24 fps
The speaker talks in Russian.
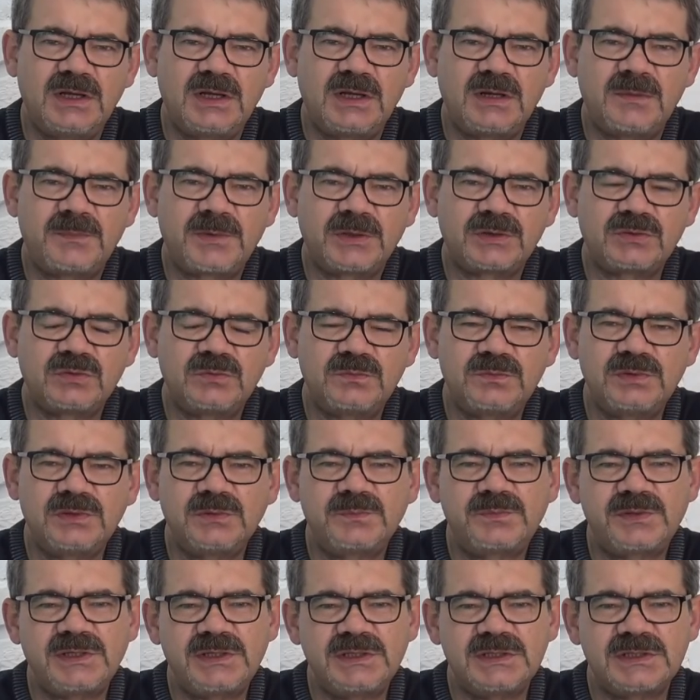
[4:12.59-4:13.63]
А потом был
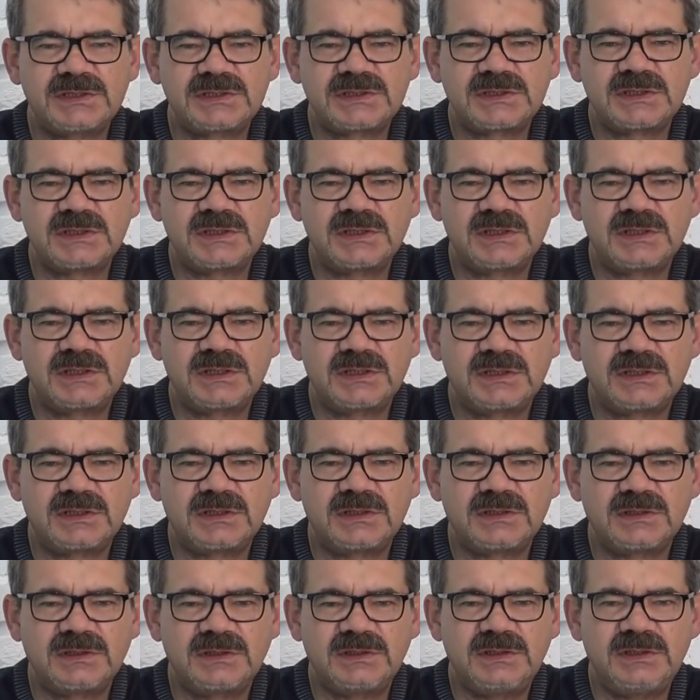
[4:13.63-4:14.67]
приезд,
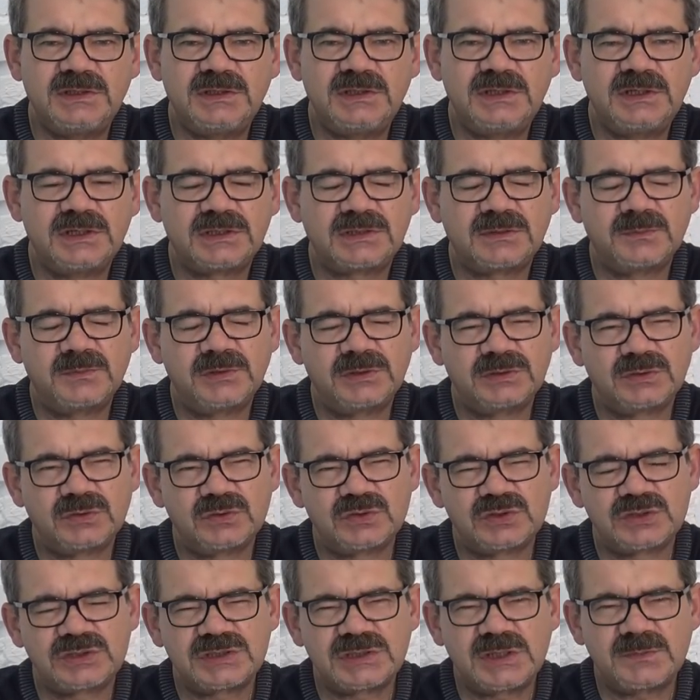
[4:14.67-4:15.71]
или это был
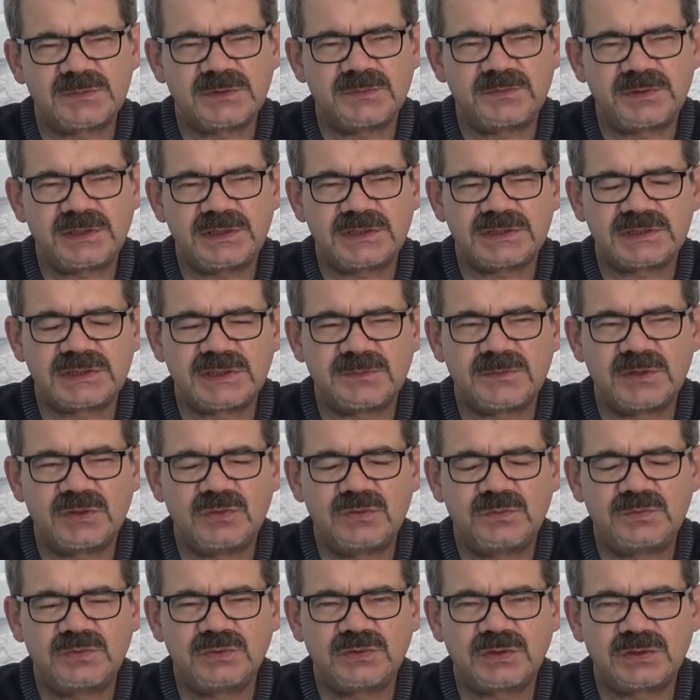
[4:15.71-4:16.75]
тот же самый приезд, я
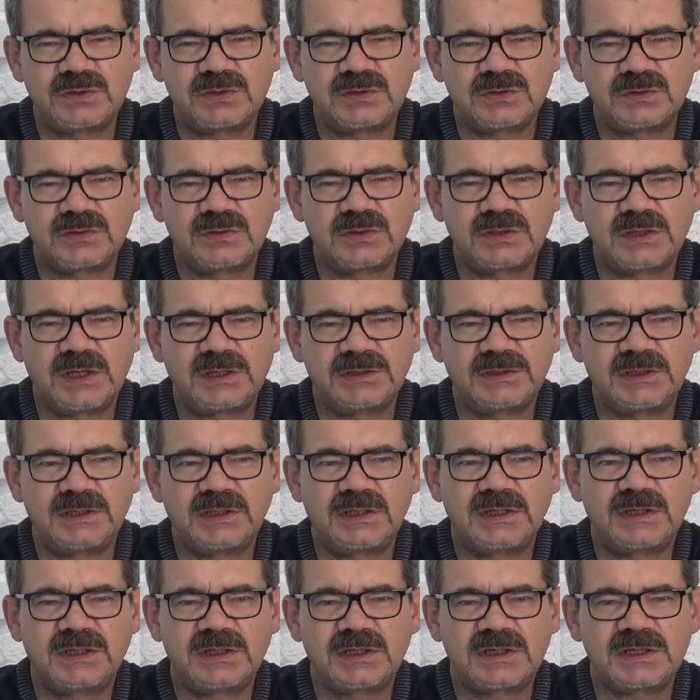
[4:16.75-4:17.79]
могу путать,
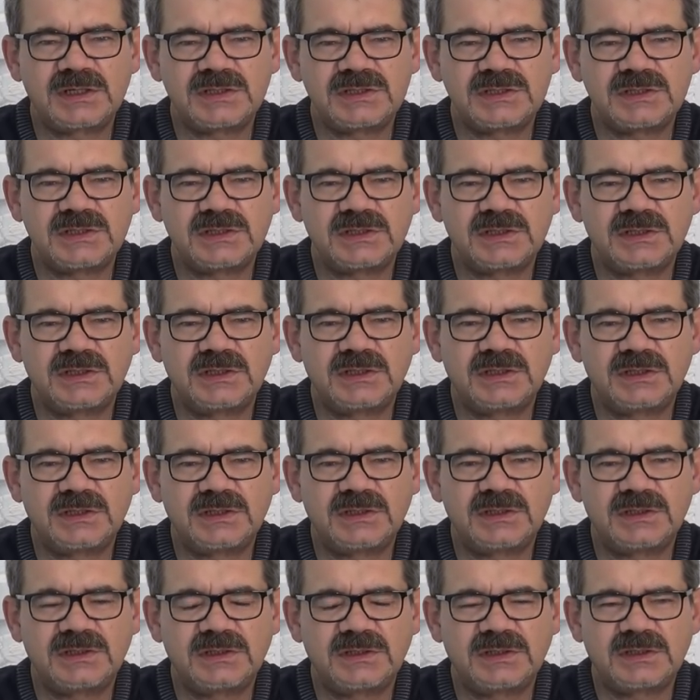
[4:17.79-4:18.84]
когда ради
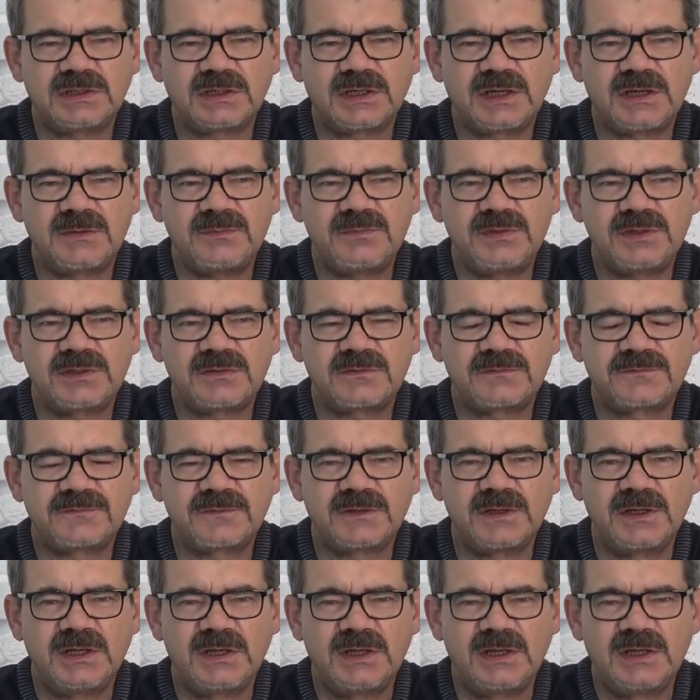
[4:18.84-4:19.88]
Хабиров
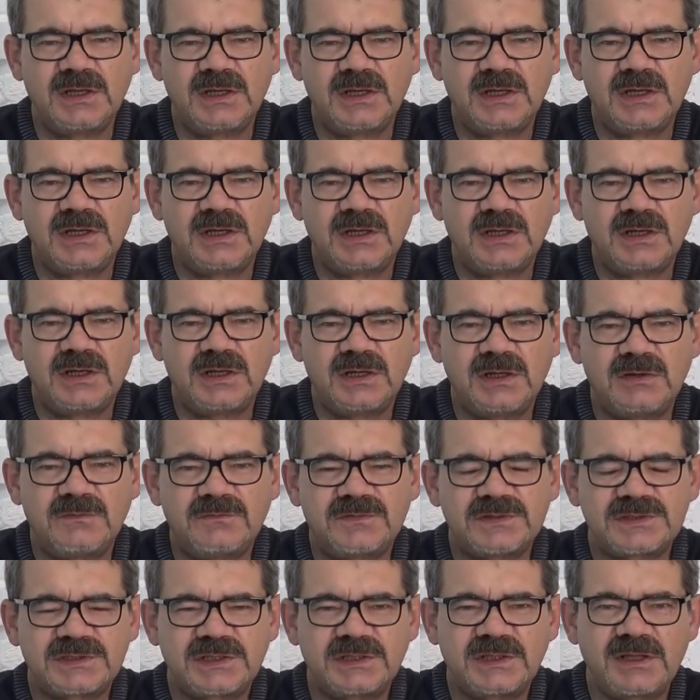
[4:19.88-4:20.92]

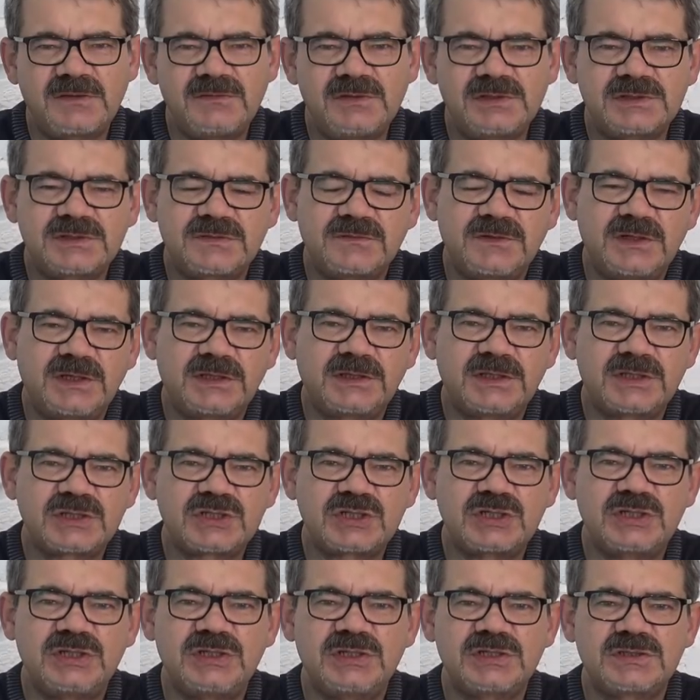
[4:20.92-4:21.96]
восстановил свои
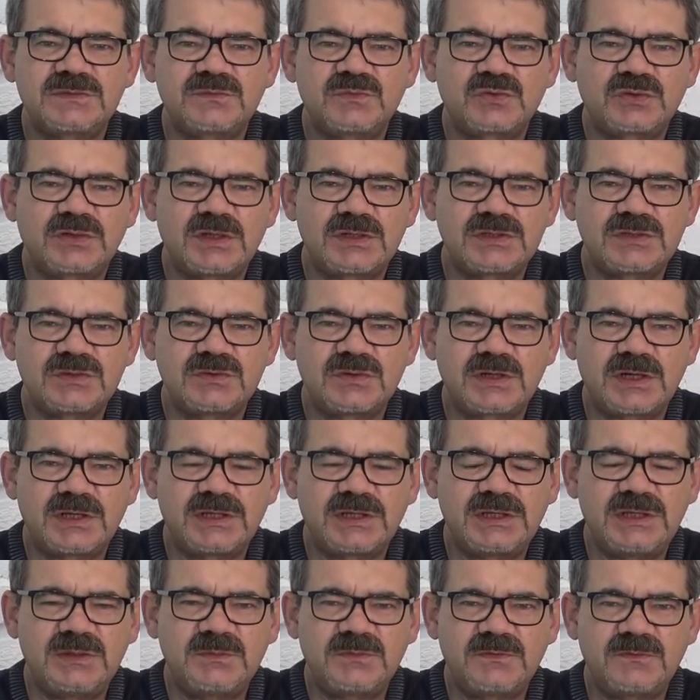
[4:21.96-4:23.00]
отношения с Муртазой
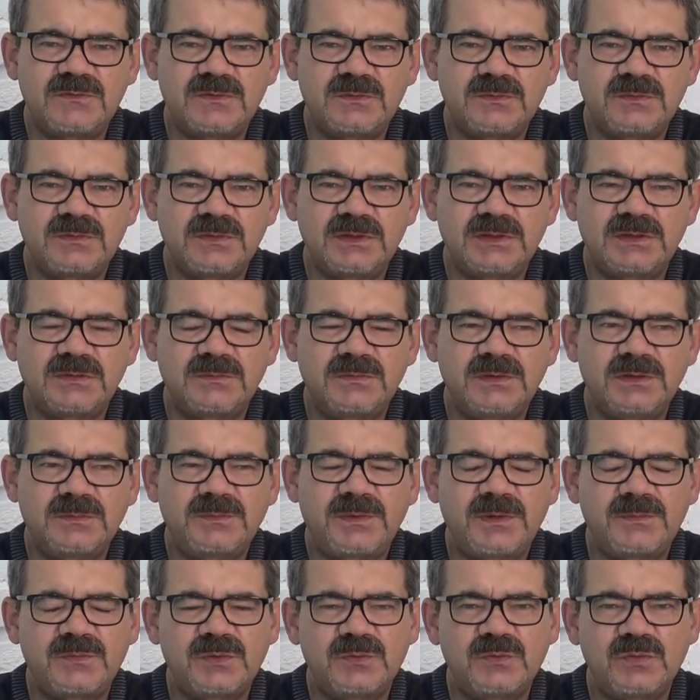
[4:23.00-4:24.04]
Рахимовым. Это был,
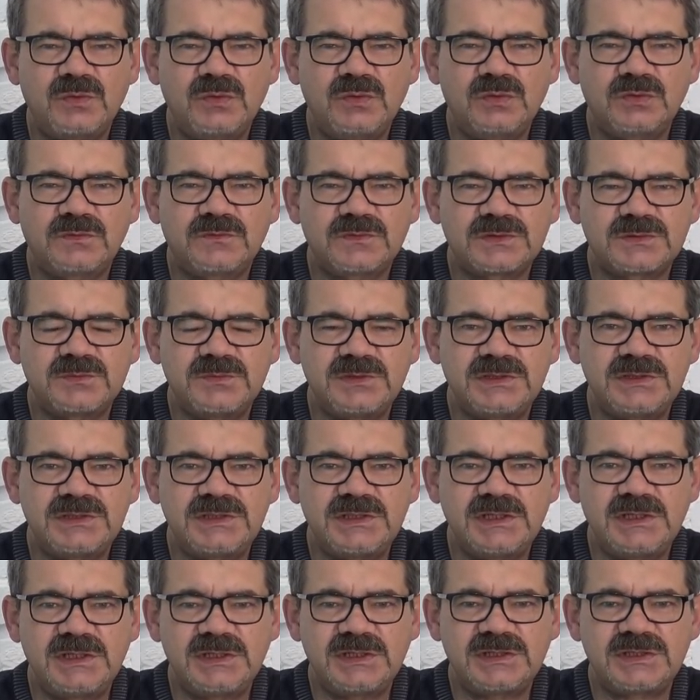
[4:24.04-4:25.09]
по-моему, год
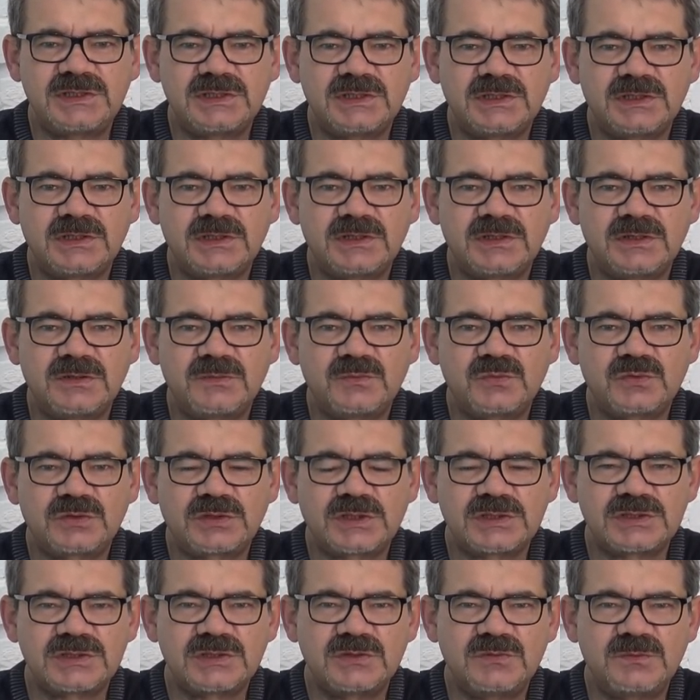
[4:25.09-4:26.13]
80-летия
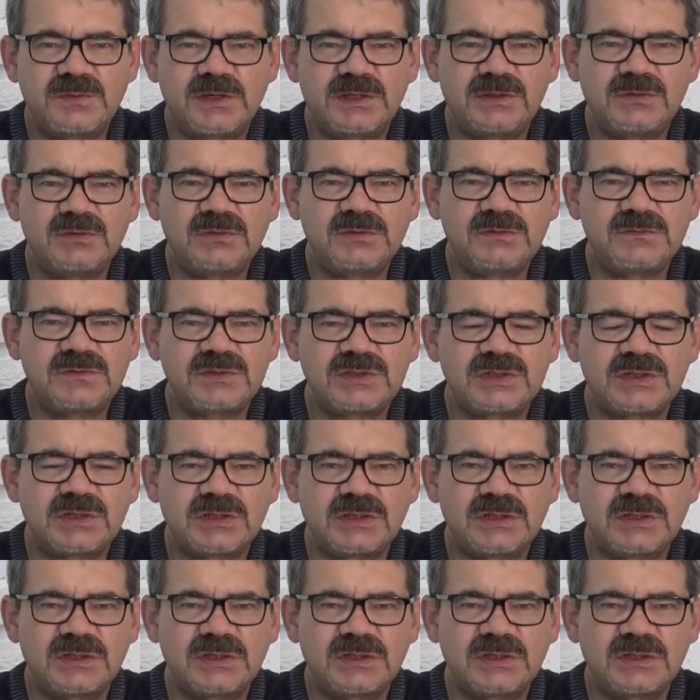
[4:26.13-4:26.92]
Муртазы Габайдуловича.